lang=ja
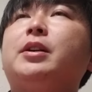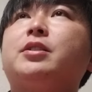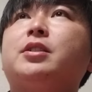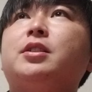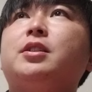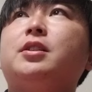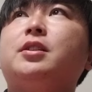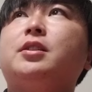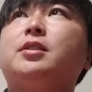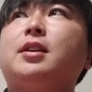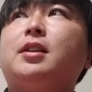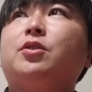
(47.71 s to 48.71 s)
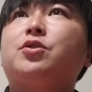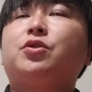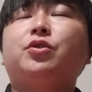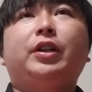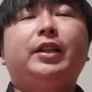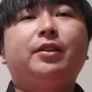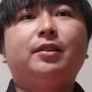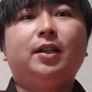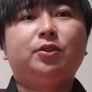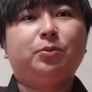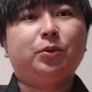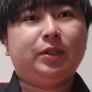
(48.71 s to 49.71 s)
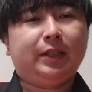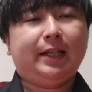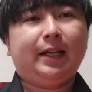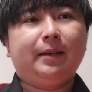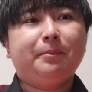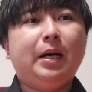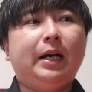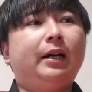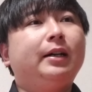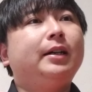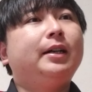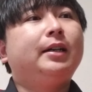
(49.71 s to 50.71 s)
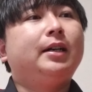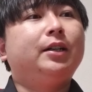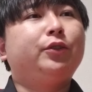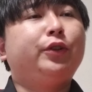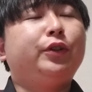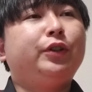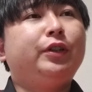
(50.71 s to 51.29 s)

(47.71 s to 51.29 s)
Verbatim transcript: FC 戦とちょっと似てるなと思ってて、まあ、あの、